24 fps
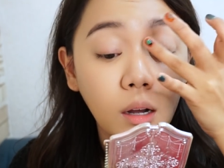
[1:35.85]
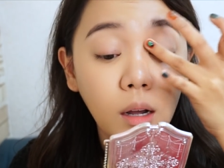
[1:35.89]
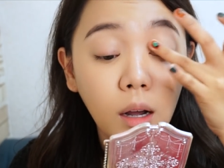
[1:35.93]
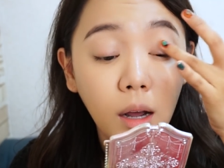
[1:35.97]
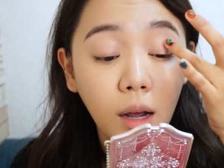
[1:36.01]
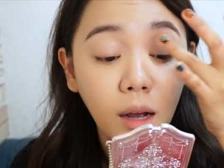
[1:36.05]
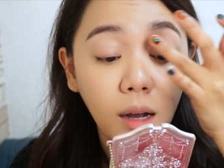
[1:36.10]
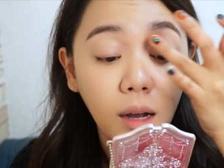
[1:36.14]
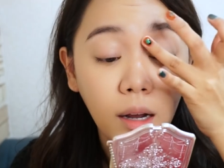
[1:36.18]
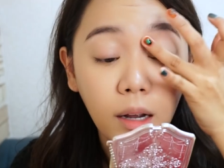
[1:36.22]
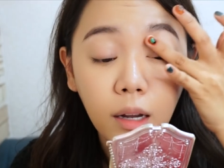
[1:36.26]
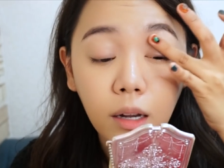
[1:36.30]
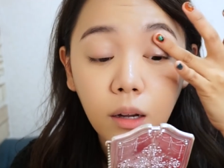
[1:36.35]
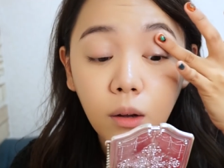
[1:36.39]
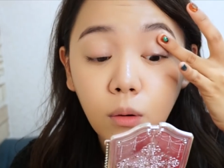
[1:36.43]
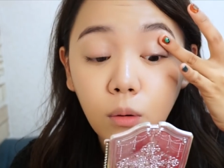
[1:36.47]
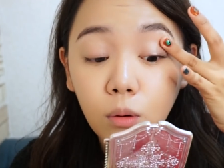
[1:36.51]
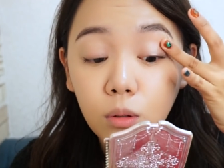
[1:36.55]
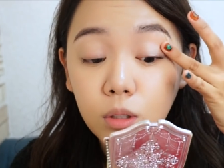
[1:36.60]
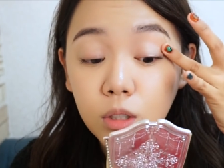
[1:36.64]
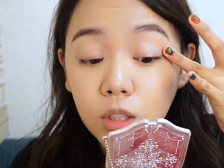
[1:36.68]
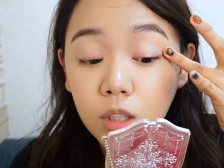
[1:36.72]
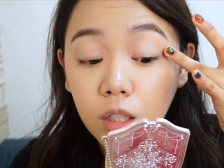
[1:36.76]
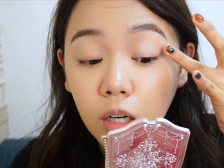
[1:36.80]
はい、
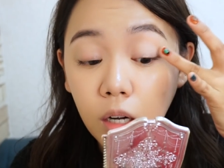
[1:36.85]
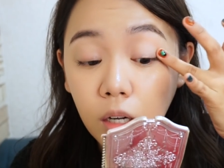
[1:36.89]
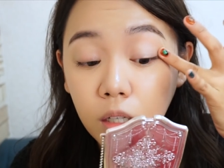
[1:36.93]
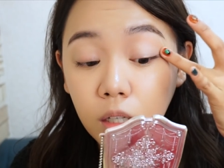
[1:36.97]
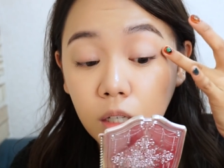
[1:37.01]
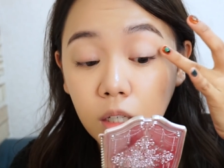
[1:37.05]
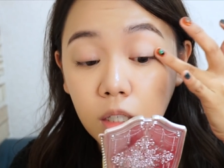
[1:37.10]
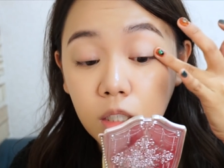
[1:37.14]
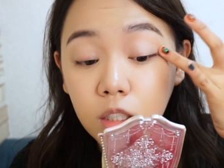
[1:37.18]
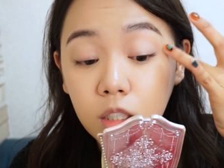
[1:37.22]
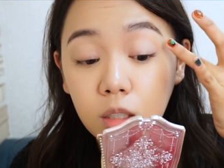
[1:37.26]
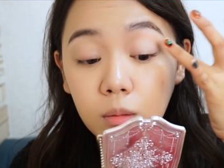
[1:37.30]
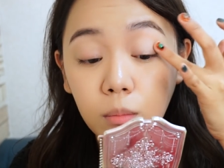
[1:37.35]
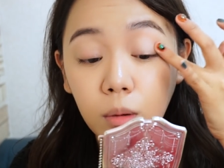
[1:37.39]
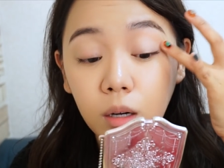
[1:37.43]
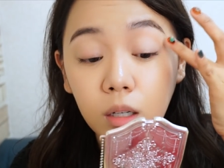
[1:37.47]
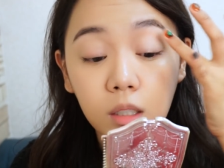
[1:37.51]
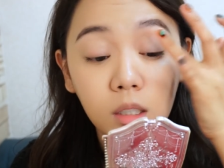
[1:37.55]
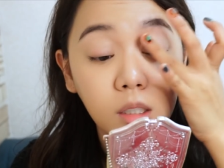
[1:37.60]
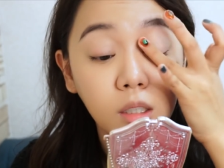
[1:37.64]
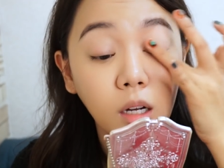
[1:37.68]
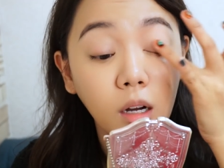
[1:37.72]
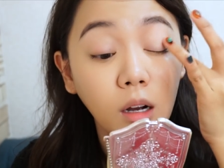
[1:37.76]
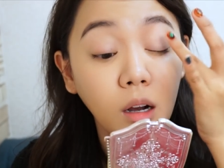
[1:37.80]
こちらにしま
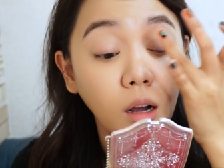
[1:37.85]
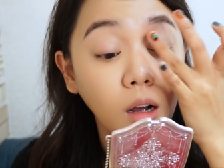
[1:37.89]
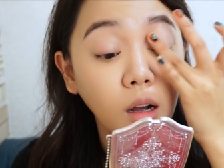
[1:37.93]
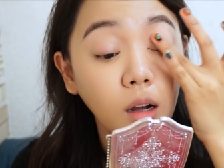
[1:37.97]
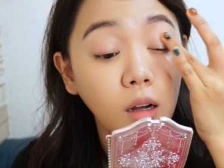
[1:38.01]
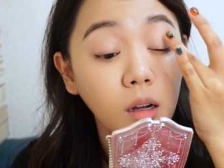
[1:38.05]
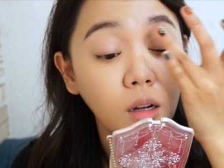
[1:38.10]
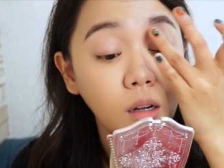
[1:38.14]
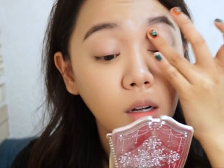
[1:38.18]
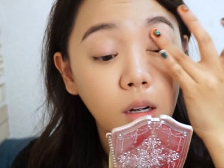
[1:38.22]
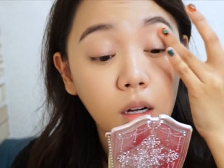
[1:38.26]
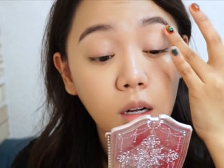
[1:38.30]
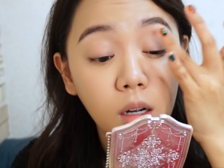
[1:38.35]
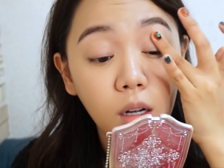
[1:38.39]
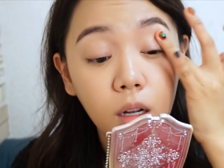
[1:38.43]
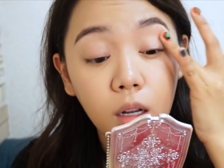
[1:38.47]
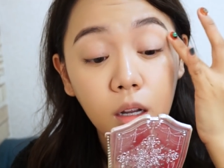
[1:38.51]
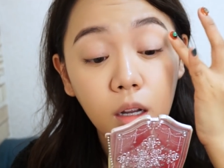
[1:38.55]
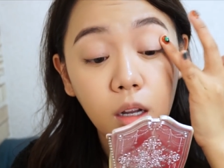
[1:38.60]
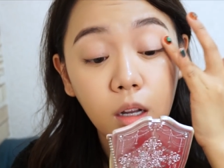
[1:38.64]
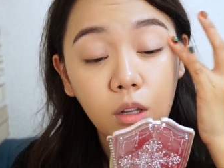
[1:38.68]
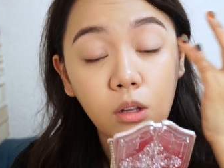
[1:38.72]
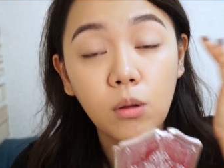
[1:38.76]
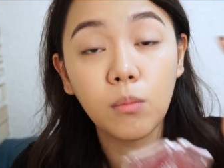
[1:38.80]
したが、
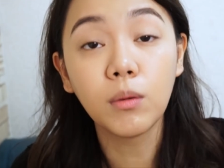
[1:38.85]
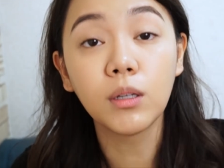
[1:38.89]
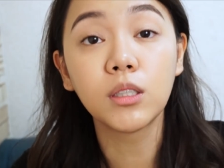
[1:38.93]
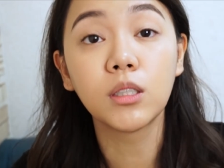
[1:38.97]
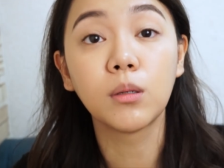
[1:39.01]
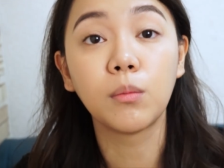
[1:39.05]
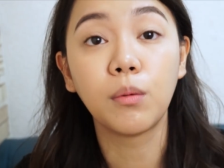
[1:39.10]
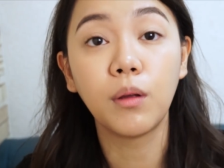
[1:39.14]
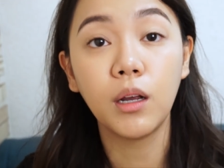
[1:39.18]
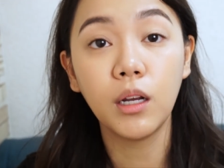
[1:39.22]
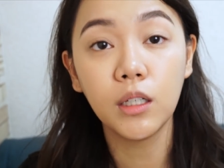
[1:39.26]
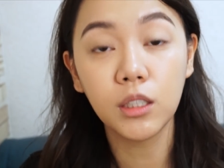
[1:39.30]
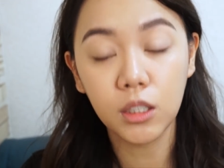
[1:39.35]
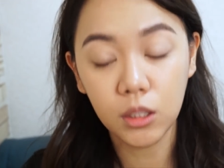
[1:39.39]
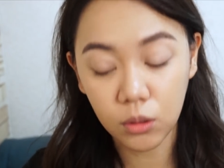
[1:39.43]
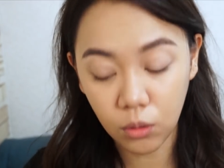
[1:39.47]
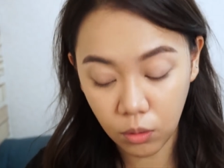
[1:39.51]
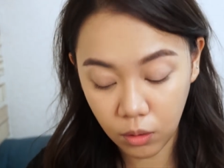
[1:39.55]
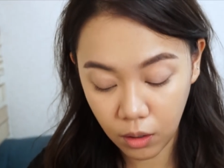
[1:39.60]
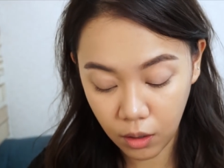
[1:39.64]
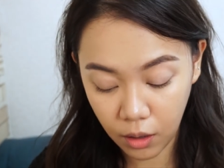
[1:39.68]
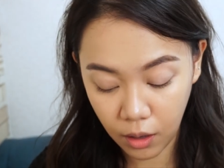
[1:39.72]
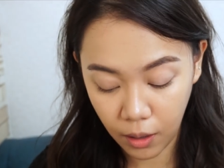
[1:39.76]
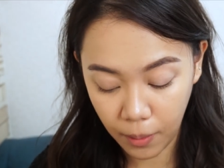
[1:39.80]
えー、と、まずベース
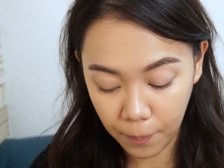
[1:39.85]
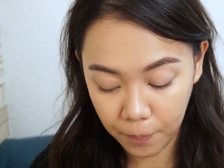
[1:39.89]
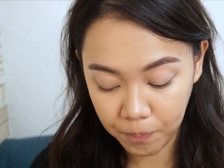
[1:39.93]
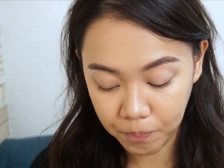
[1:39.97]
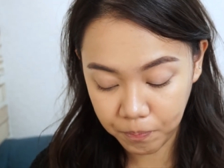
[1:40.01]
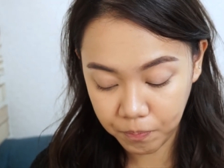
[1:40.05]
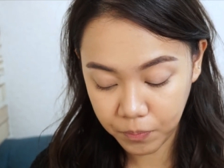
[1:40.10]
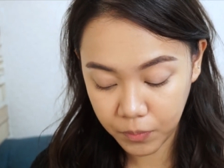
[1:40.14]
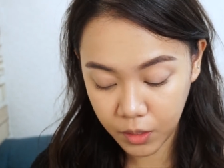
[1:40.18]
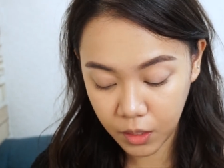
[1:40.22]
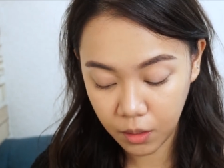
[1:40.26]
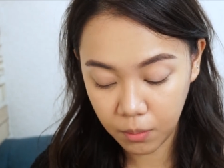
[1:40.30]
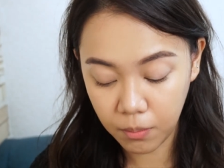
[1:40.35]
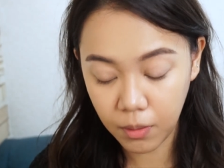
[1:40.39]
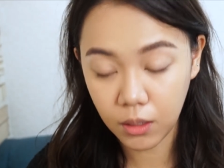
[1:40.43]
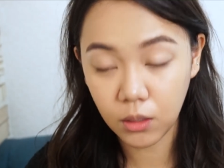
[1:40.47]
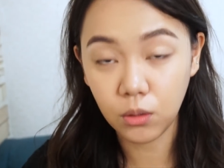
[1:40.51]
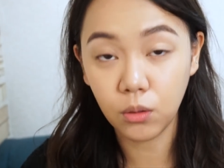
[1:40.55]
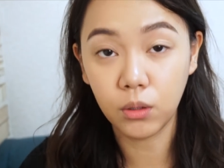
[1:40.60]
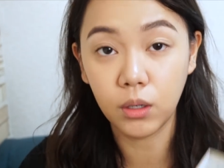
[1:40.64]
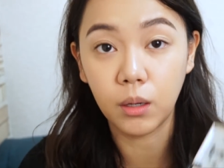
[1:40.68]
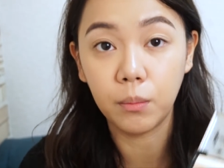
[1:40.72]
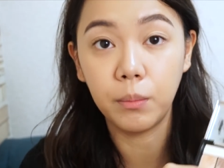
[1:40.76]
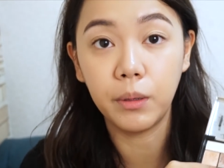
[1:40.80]
のカラー。
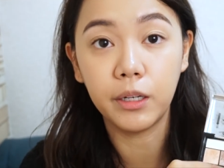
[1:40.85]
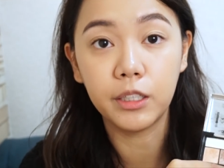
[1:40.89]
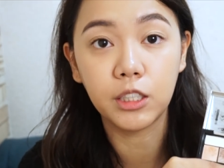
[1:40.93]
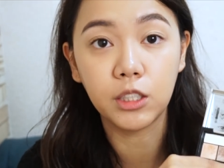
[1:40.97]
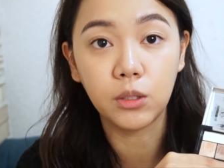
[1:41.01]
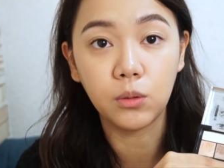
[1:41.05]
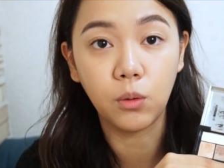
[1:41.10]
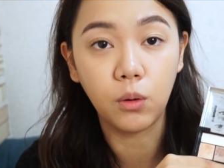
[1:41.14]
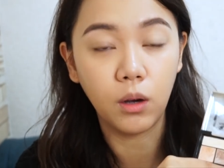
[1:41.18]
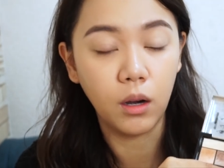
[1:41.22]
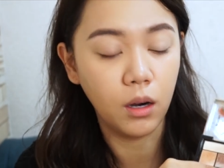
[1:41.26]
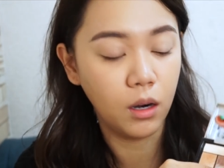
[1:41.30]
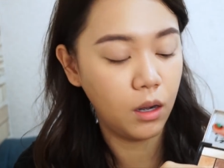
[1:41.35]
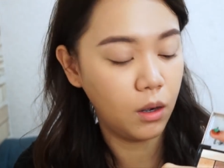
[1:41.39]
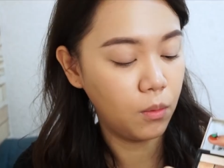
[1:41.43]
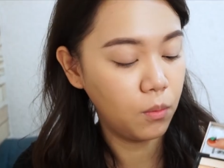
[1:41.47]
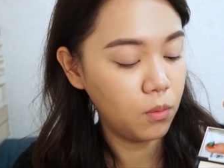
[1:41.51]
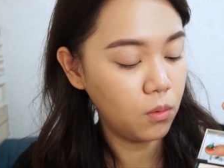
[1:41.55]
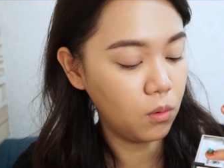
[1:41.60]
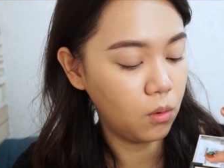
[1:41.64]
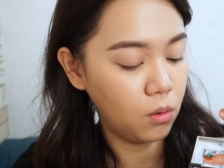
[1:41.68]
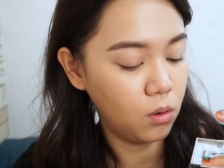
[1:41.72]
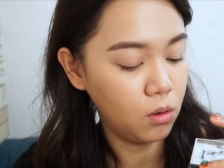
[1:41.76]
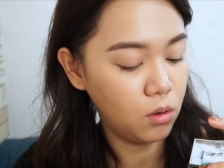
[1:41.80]
マットなベースのカラー
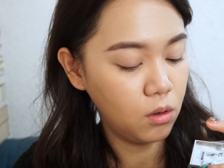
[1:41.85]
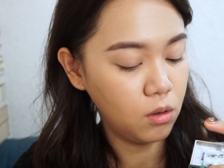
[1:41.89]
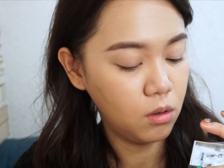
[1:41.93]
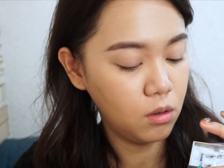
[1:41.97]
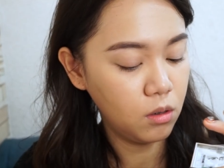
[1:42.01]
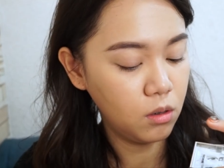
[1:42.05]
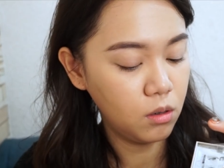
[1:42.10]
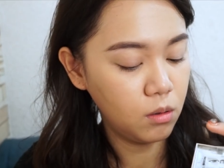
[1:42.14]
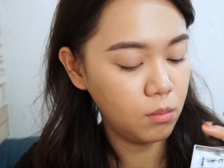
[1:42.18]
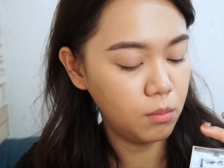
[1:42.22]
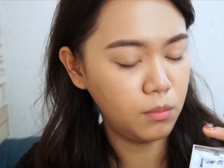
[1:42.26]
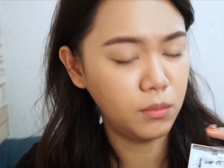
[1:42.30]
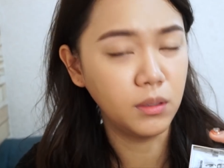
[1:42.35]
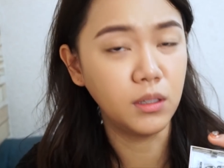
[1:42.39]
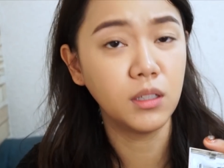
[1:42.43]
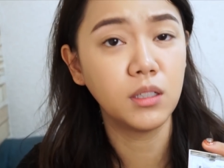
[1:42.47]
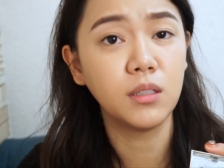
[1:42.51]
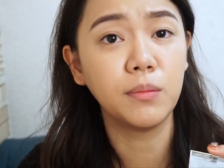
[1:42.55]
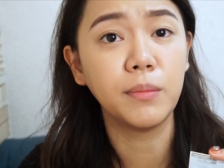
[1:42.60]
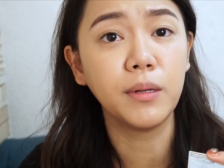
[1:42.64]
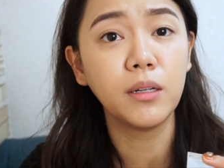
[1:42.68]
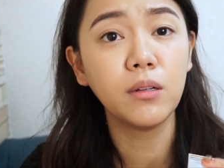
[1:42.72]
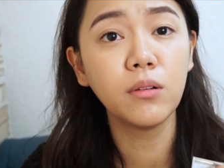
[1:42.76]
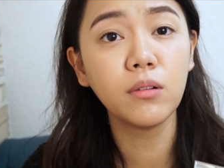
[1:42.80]
を
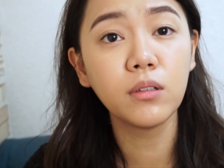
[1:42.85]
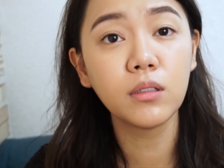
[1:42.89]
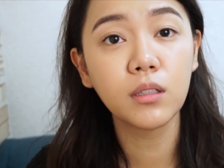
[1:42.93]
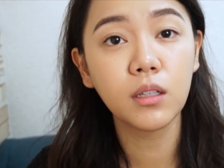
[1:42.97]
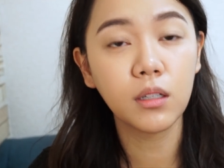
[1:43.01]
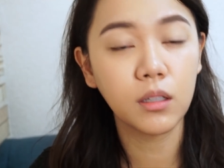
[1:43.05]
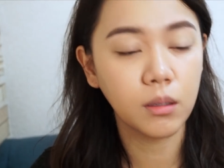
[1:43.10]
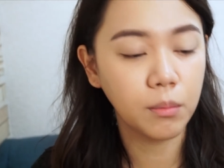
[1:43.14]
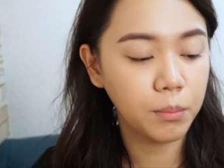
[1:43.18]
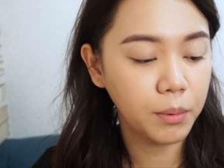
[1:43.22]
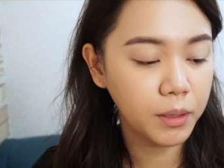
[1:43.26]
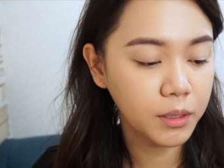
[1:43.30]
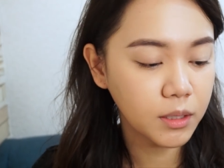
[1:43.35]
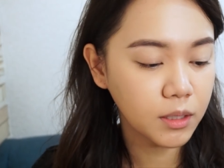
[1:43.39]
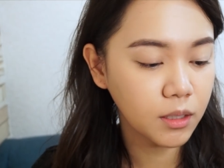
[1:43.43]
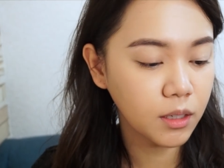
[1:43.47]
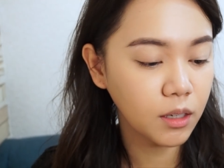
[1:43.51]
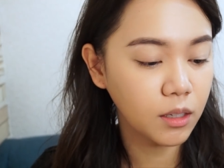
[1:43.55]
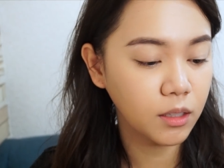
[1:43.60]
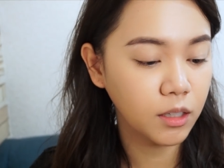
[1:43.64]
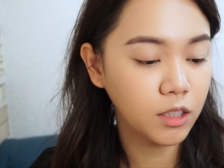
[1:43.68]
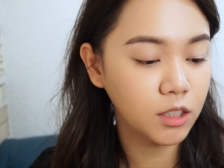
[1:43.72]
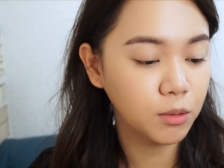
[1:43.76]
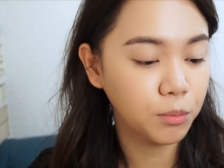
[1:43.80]
私めんどくさいんで
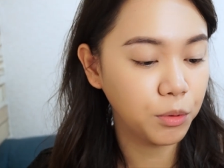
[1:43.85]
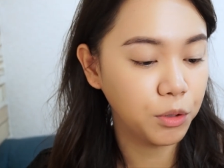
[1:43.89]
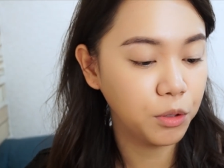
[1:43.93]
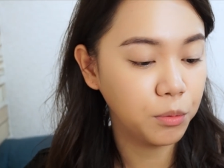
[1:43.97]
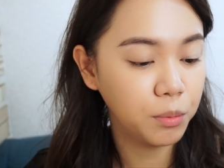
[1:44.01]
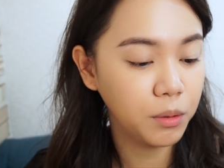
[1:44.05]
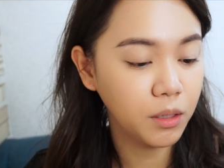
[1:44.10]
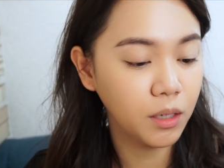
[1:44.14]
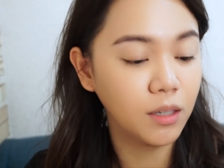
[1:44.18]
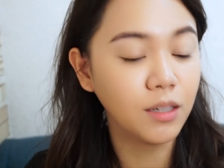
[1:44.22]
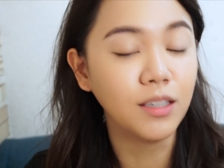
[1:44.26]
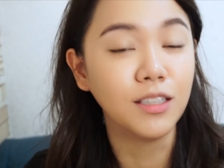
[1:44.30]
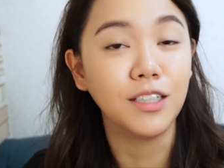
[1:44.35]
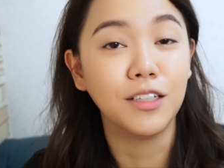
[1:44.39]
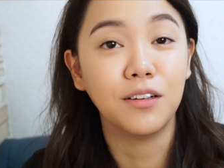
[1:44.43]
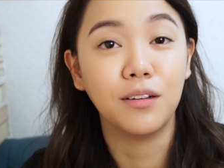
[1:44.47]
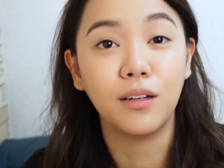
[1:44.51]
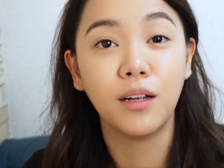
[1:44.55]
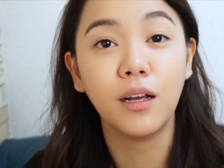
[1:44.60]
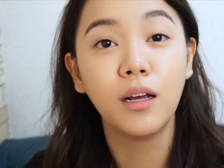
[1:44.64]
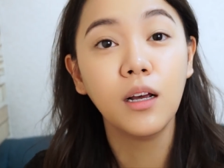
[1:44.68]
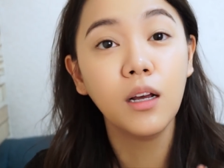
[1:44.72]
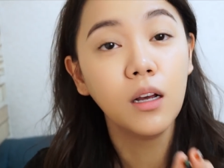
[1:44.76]
ベースカラーでいつも指なんですよね